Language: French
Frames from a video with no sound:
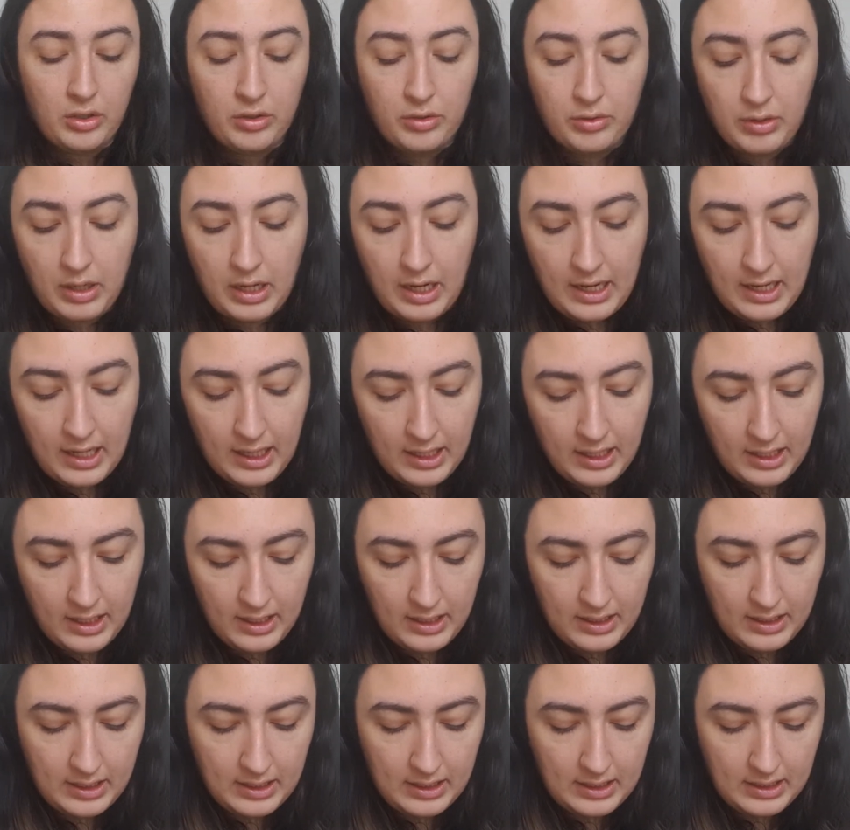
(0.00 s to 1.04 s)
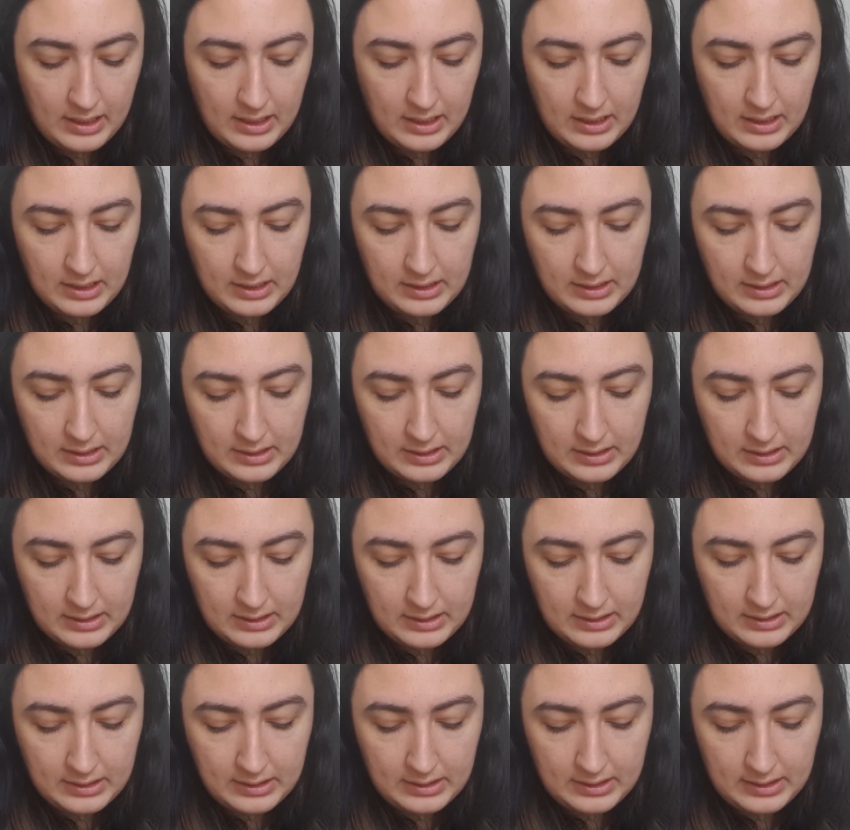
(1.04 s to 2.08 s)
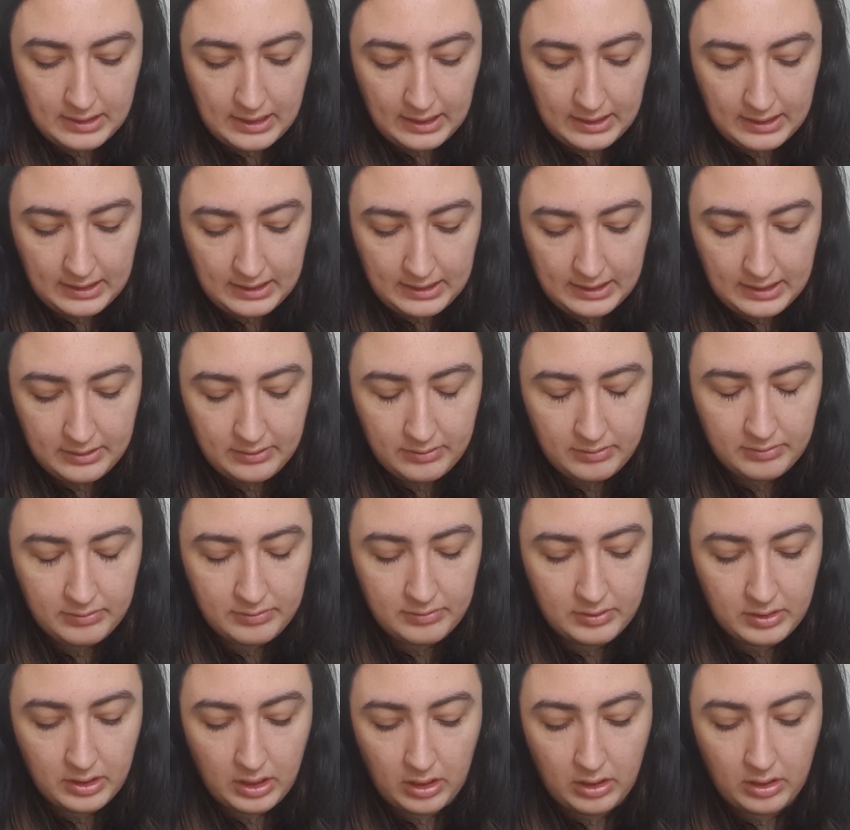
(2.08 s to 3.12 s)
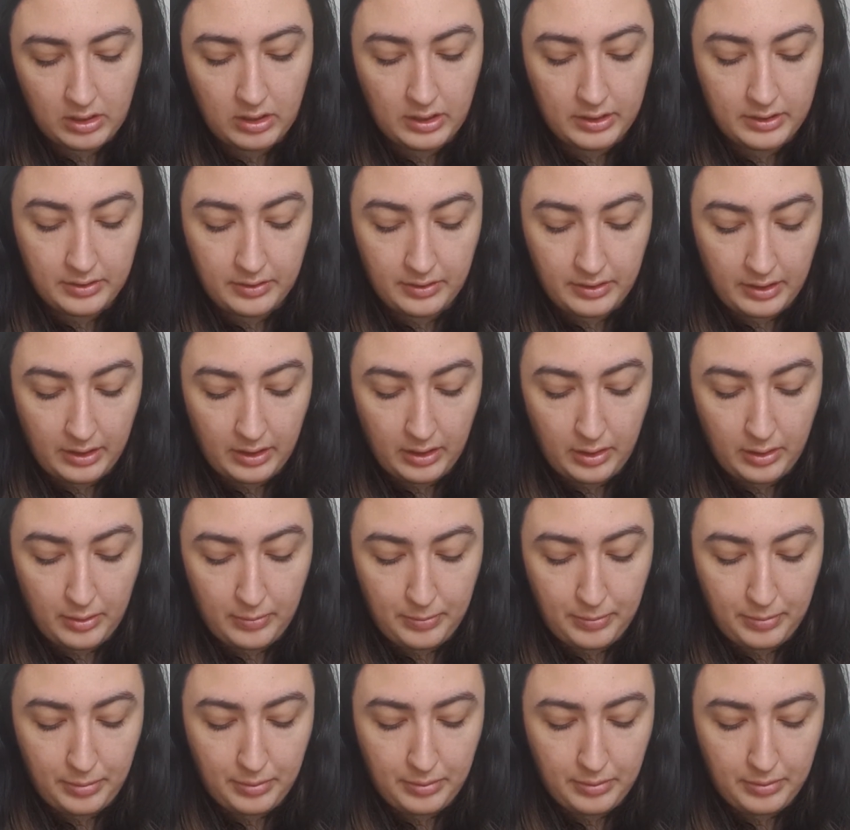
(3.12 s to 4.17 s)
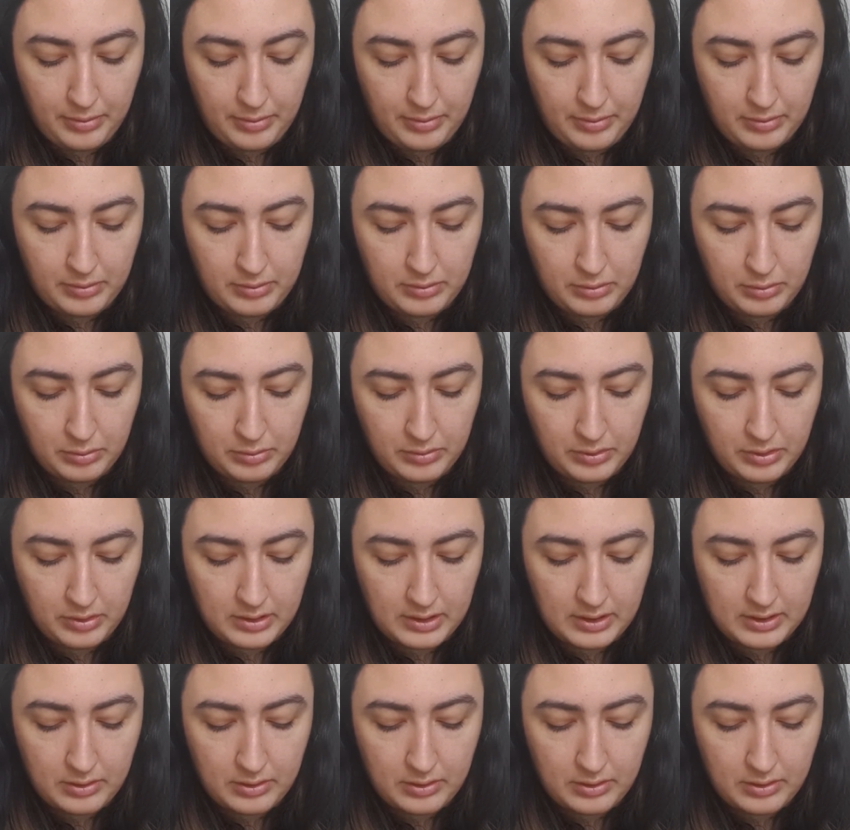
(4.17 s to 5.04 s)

Voilà. Euh, tac. Alors, attendez. Hop. On ouvre dans un